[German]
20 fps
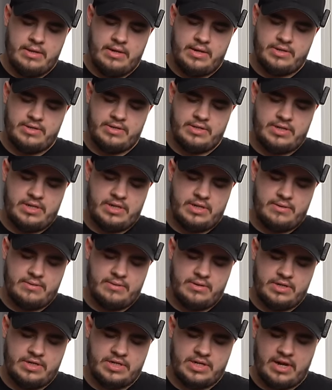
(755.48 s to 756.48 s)
Also die
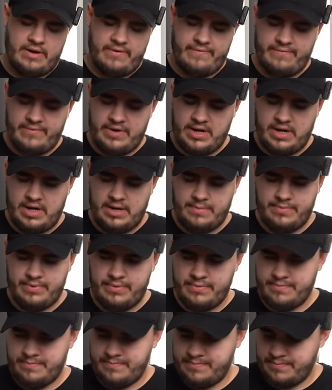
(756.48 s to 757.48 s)
streifen wir hier ab
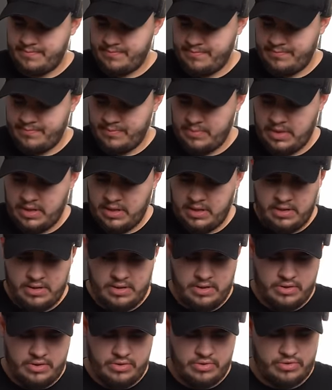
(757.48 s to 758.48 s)

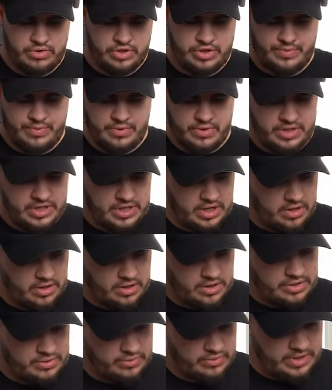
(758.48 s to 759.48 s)
und spülen sie
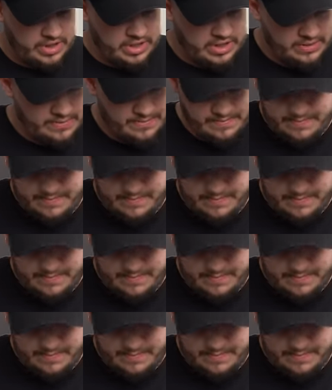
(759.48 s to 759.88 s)
auch durch.